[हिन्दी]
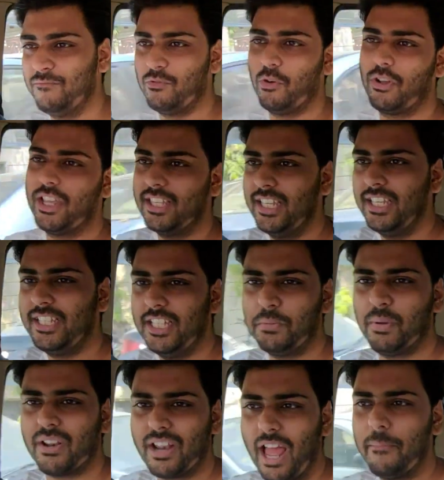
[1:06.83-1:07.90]
तो किसी चीज
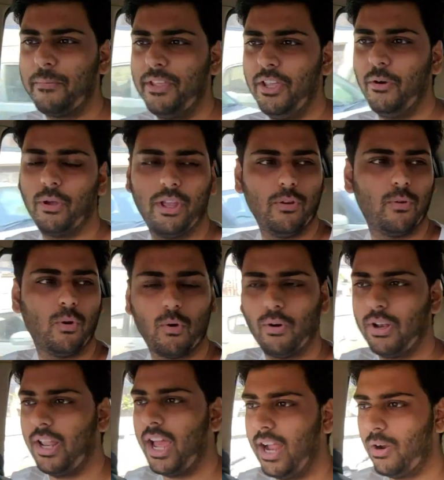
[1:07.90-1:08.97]
पर राब की होगी उन
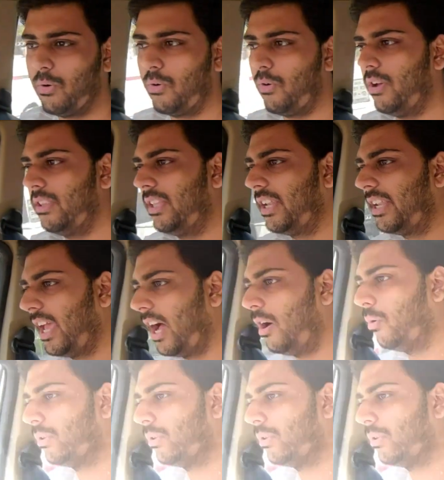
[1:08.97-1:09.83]
लोगों ने आई डोंट नो अंदर क्या